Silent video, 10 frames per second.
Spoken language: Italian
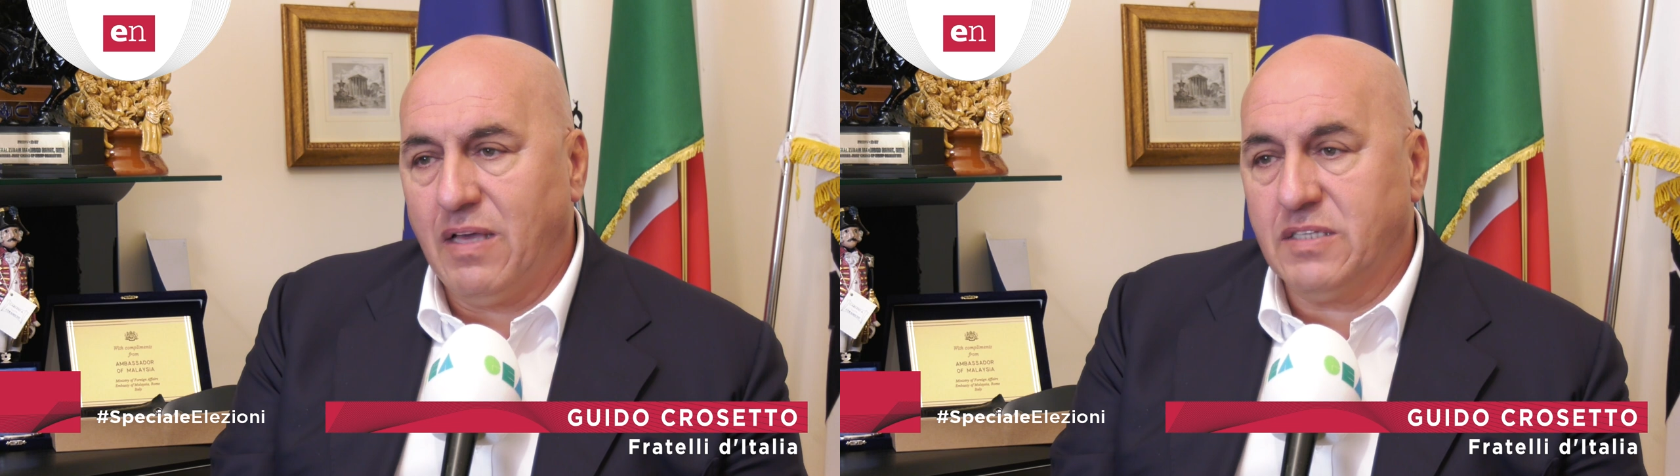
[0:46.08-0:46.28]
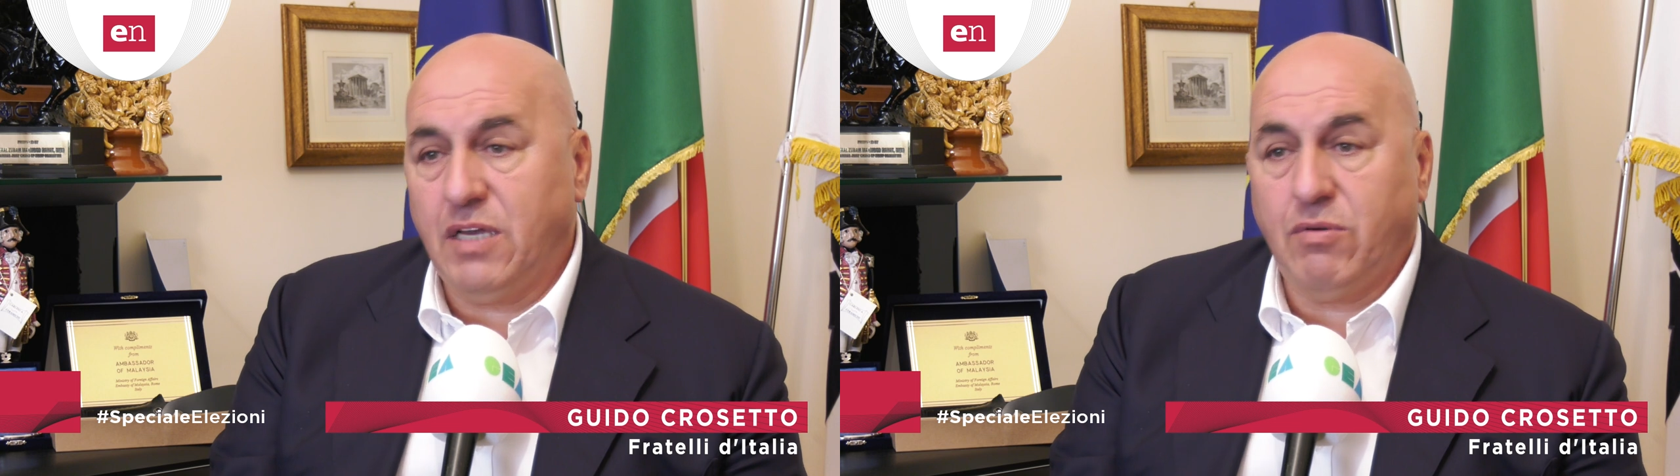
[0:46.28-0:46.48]

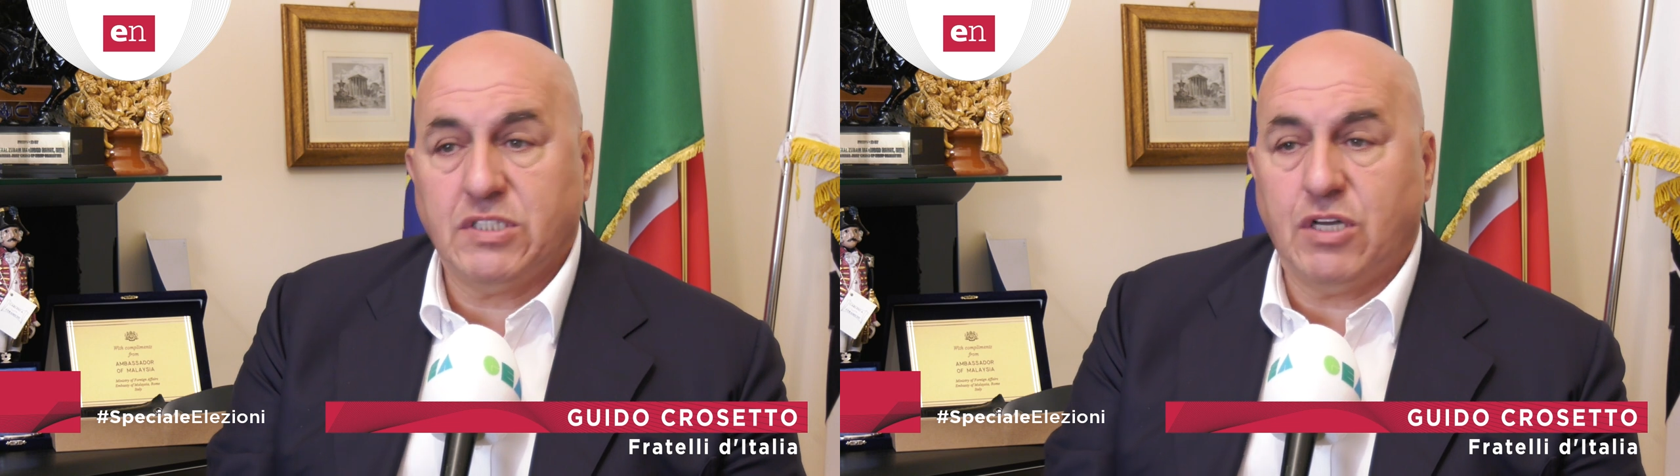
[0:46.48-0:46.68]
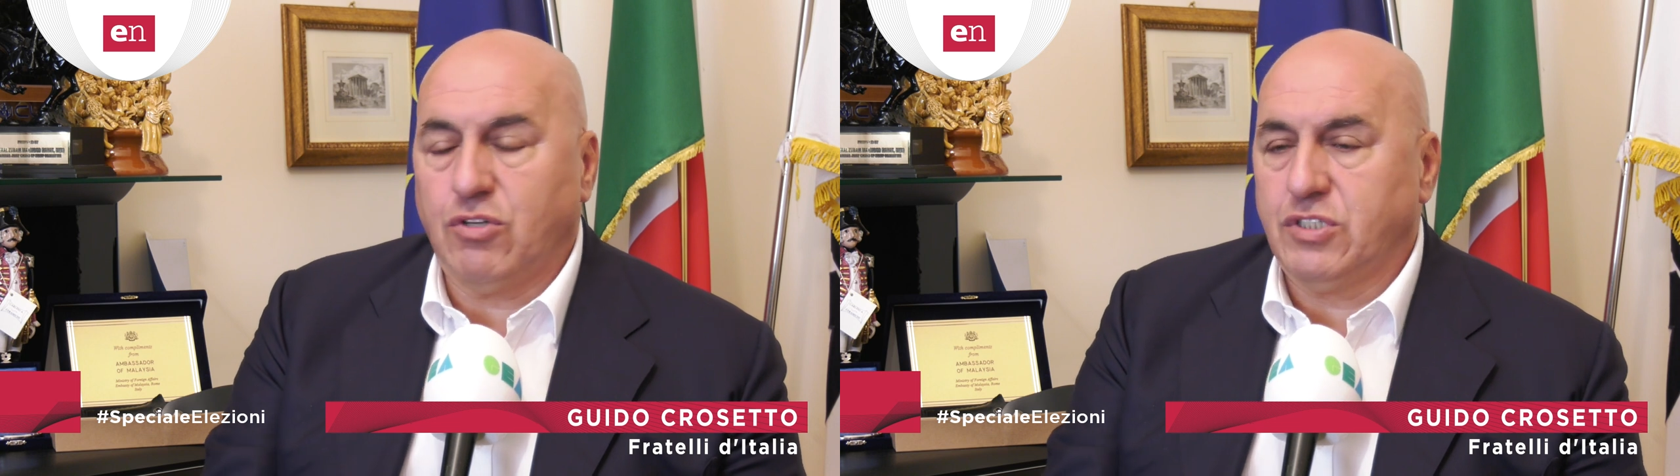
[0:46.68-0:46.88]
Se
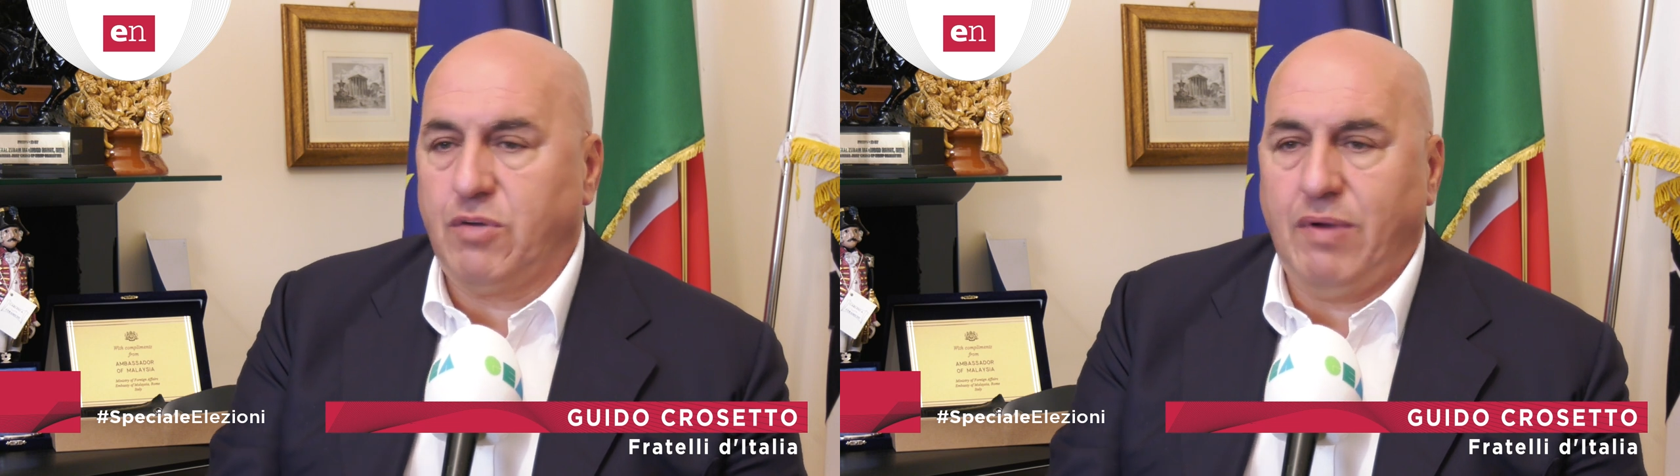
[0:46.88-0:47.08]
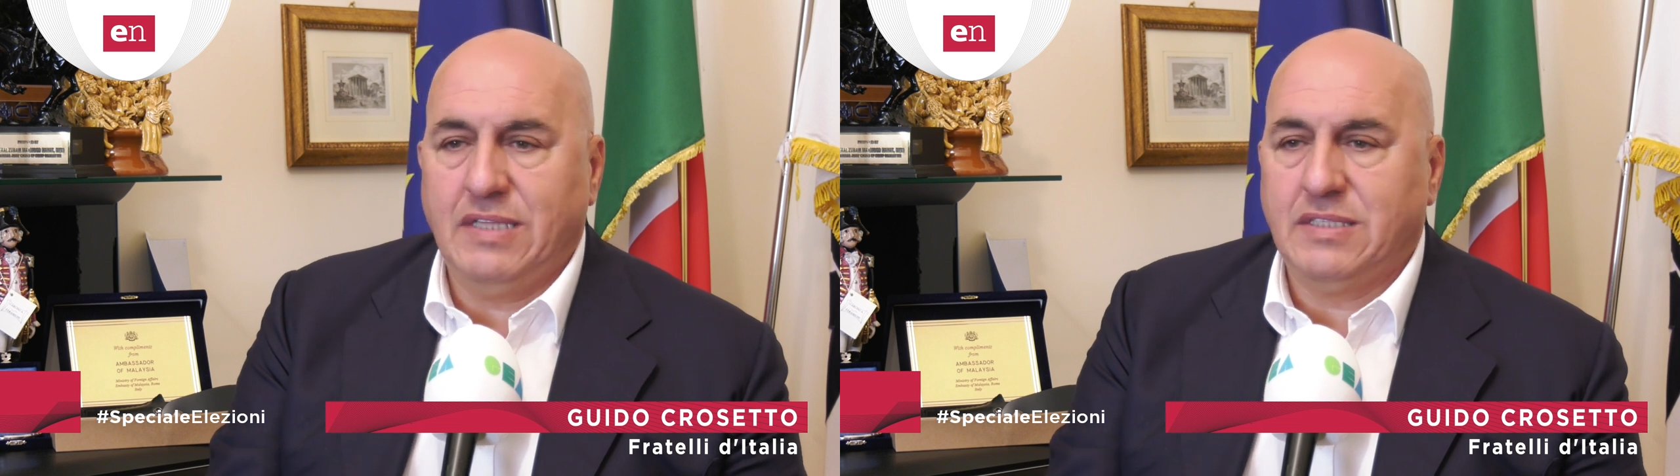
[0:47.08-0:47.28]
queste
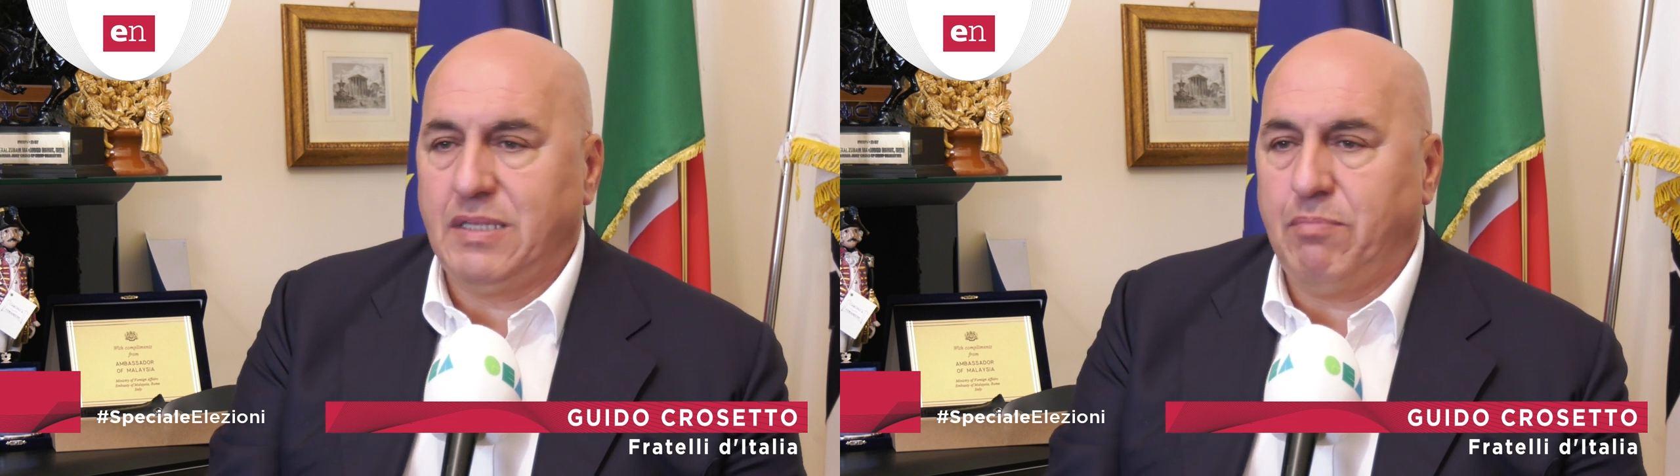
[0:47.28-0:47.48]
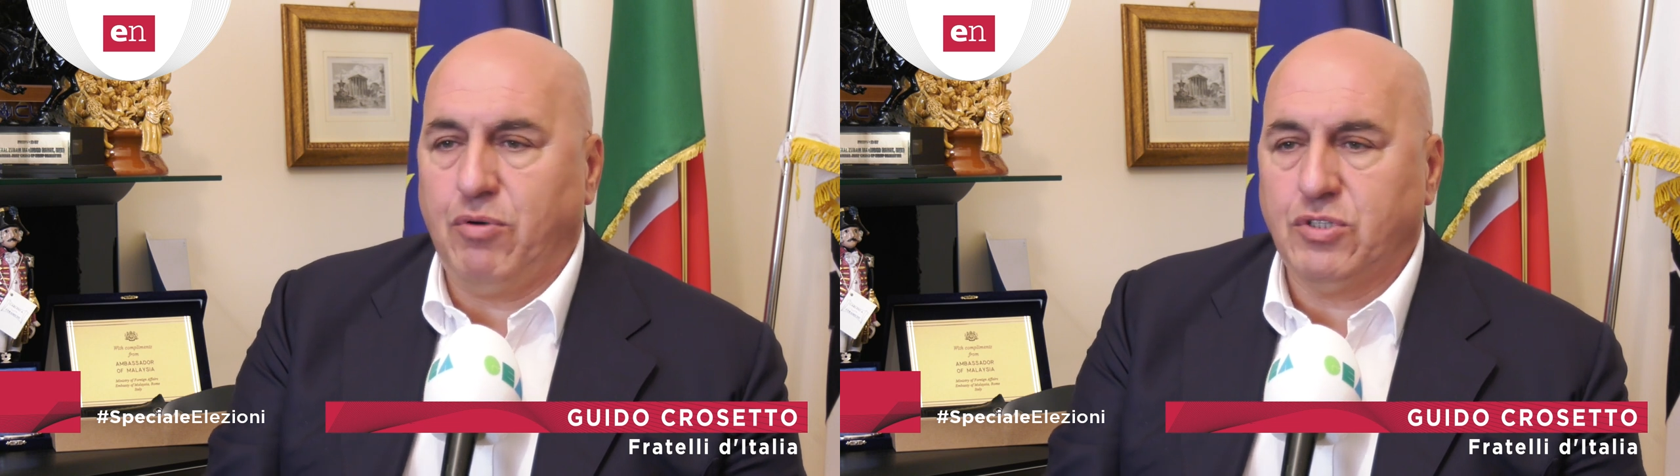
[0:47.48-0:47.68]
conseguenze
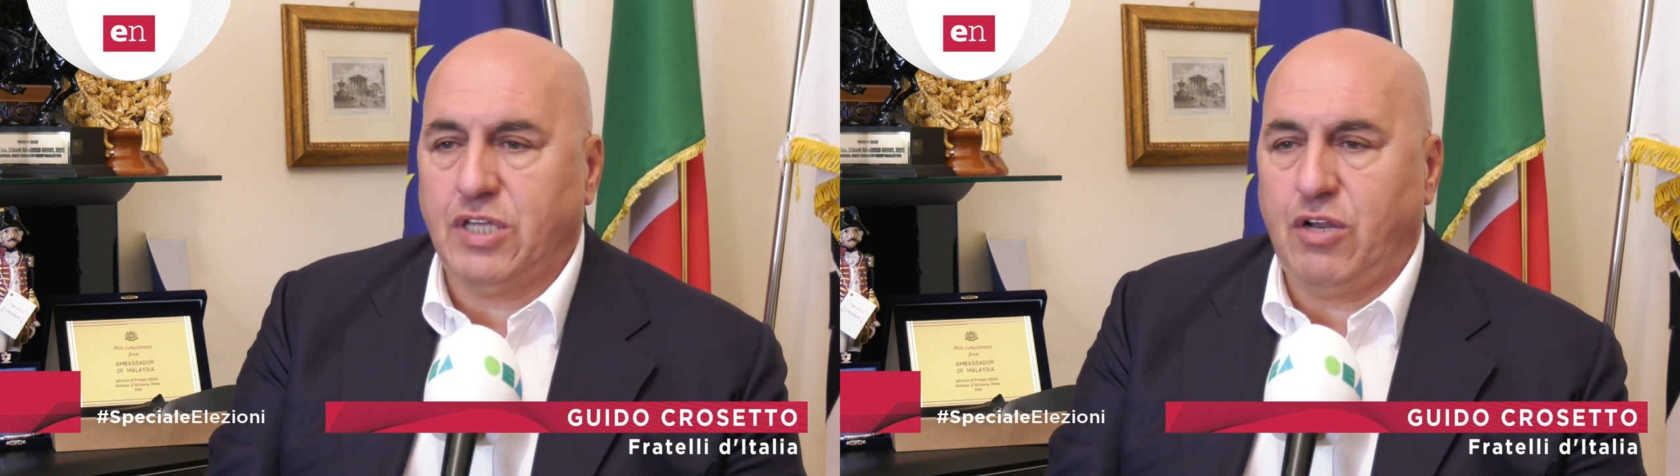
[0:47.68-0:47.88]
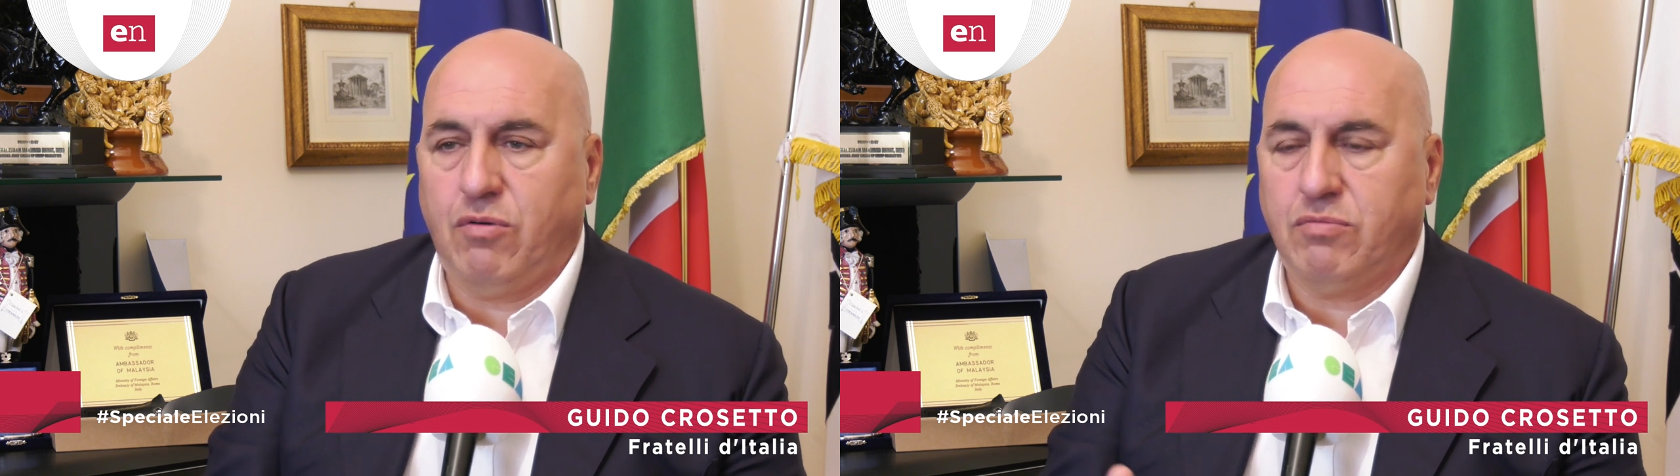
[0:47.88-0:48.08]
ti,
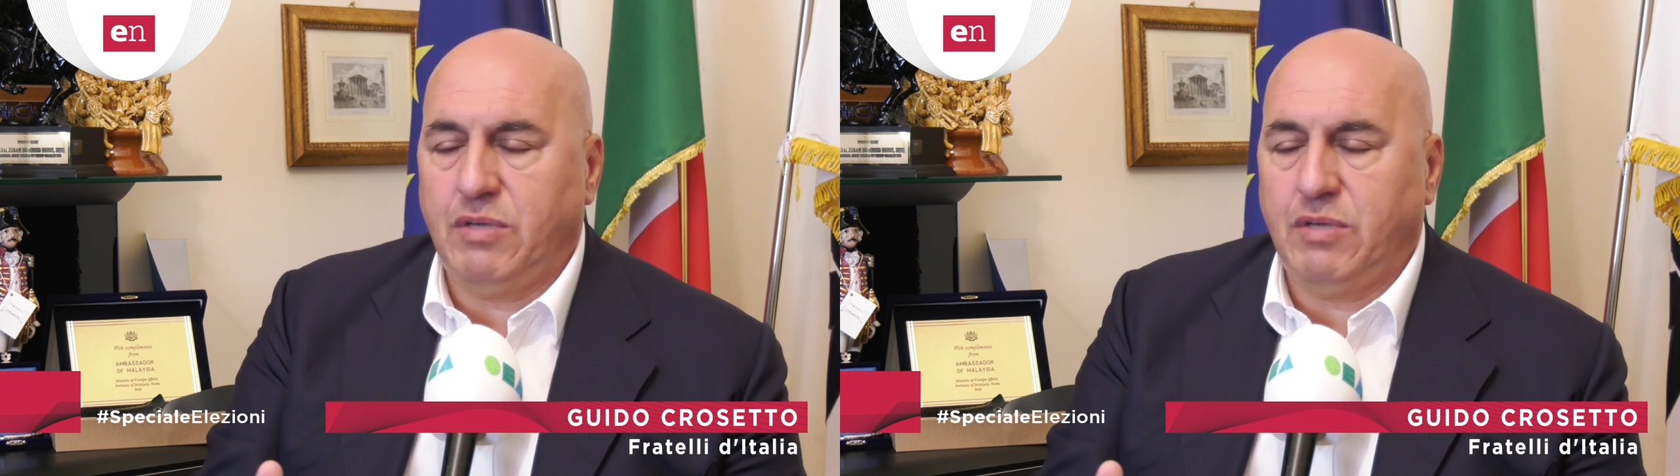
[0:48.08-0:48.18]
possano,